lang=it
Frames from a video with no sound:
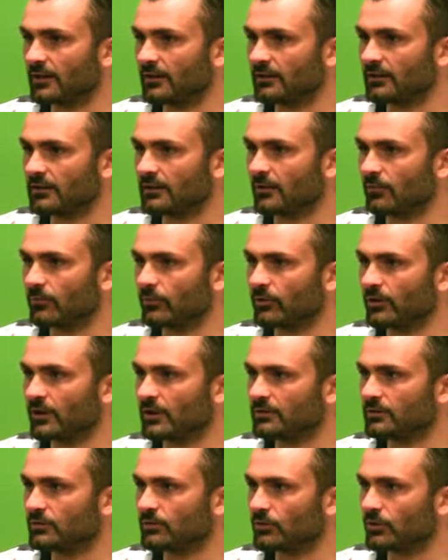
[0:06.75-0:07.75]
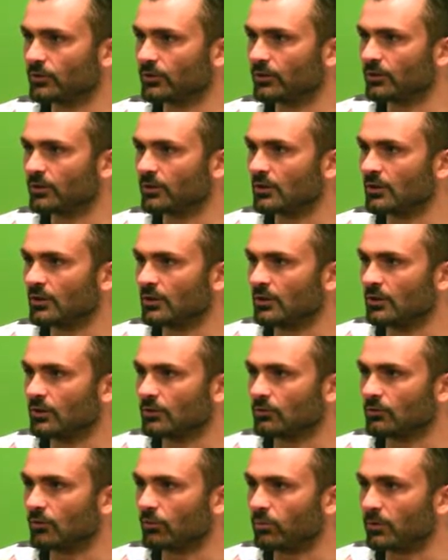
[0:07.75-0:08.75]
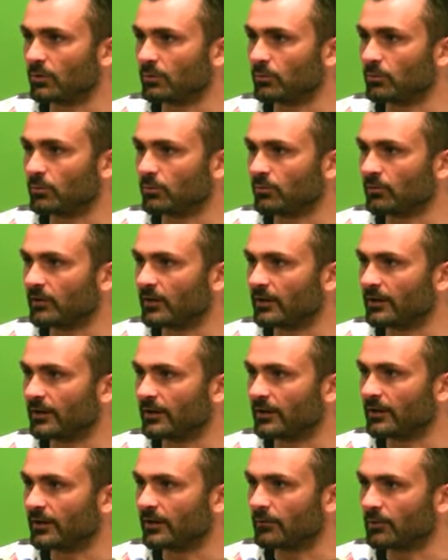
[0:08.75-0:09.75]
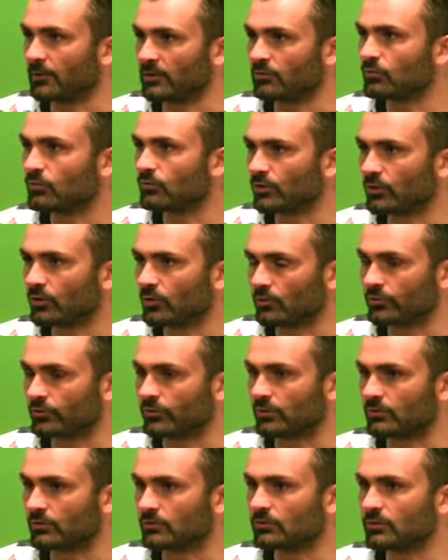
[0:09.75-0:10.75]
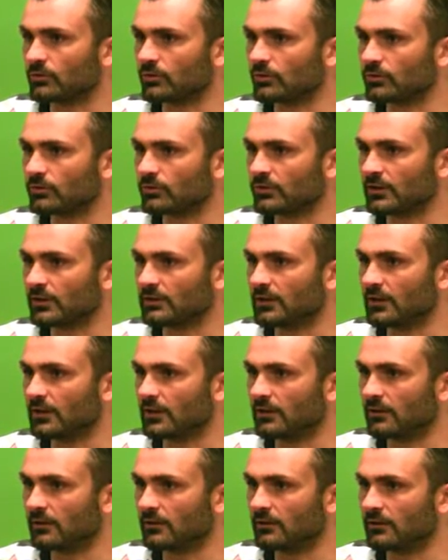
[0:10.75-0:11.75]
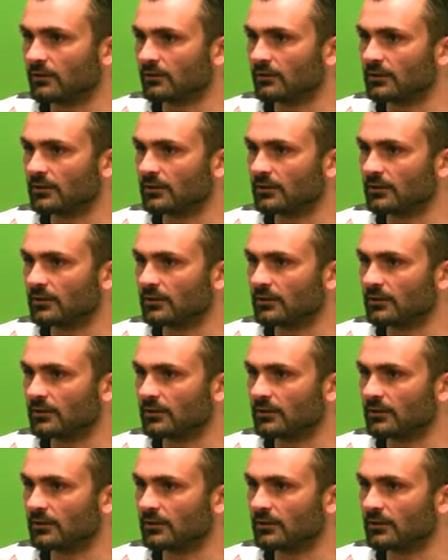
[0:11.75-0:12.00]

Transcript: il, campionato, noi dobbiamo provare ma a tutti i costi, a tutti i costi ad, al,